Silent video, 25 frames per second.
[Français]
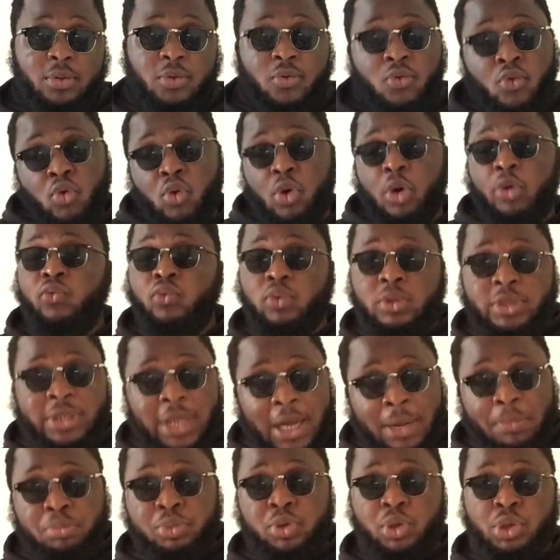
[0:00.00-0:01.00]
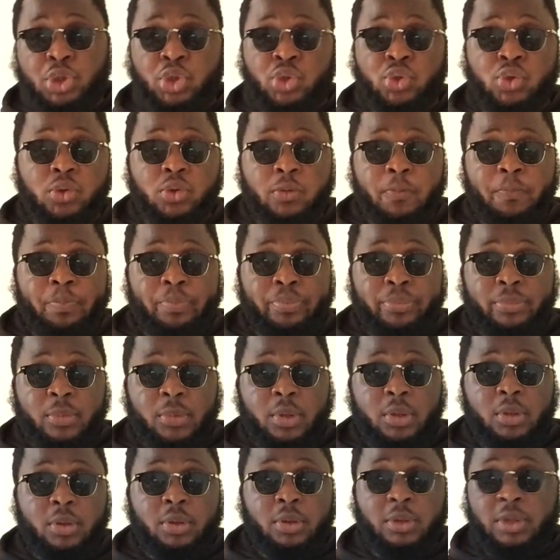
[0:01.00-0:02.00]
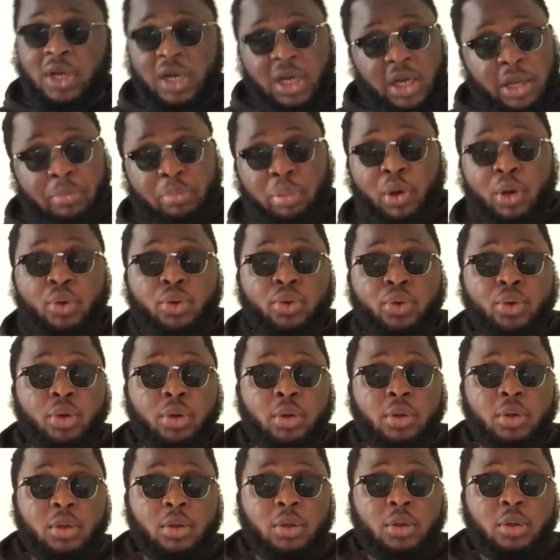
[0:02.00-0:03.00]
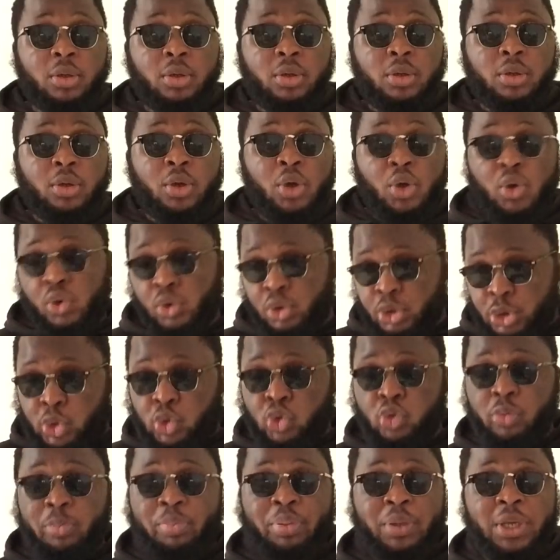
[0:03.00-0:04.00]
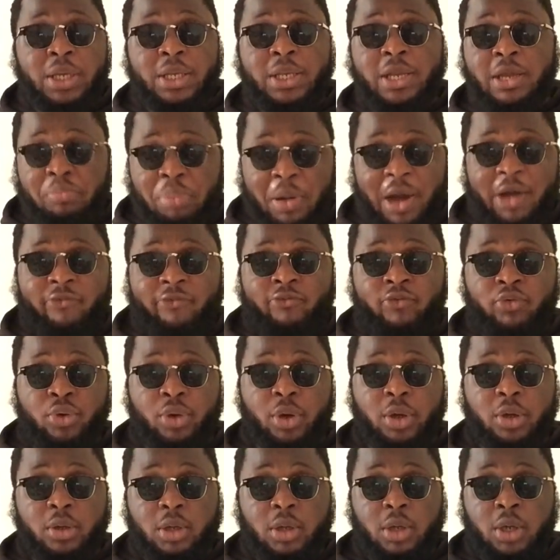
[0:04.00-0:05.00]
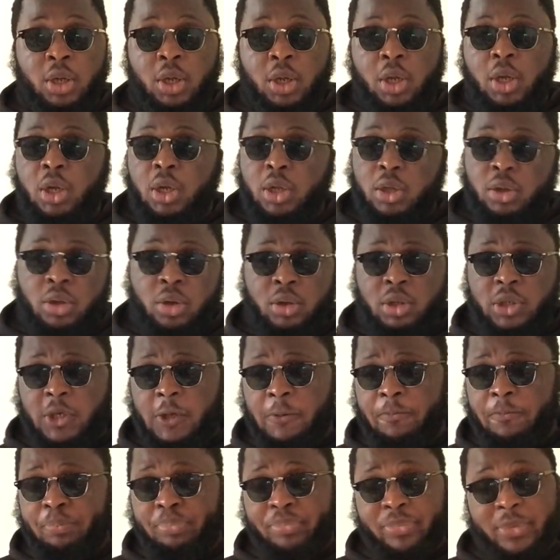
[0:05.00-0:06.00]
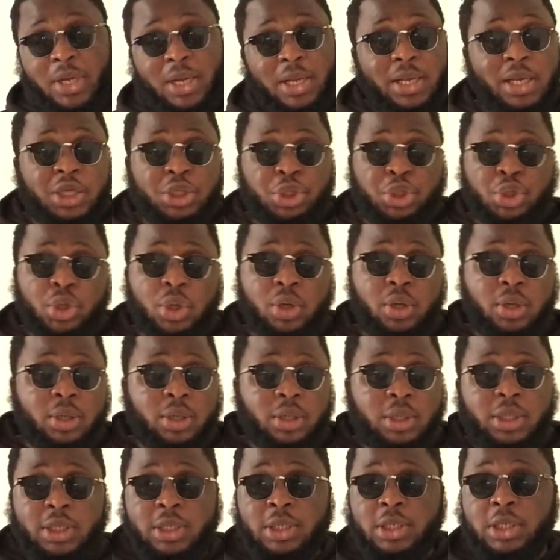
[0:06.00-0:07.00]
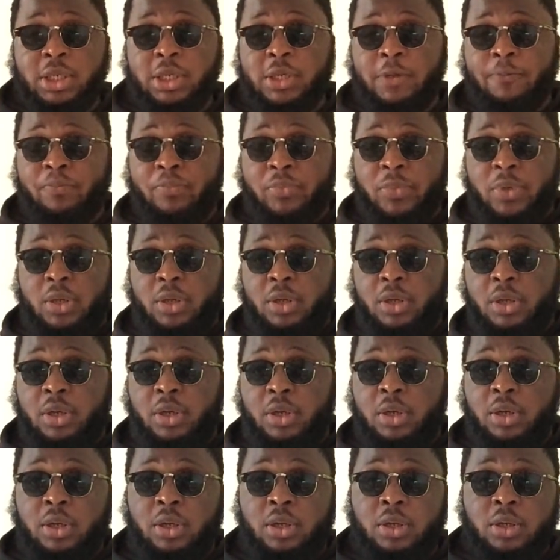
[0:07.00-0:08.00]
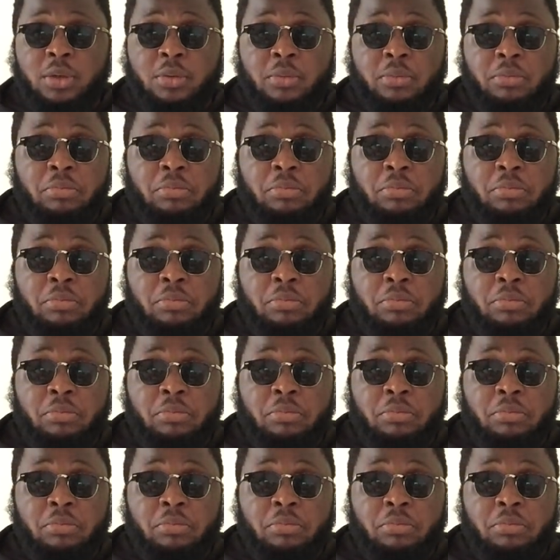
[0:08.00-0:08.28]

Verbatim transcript: où on nous tape dessus dans les banlieues, on subit des bavures. Donc, les jeunes qui euh,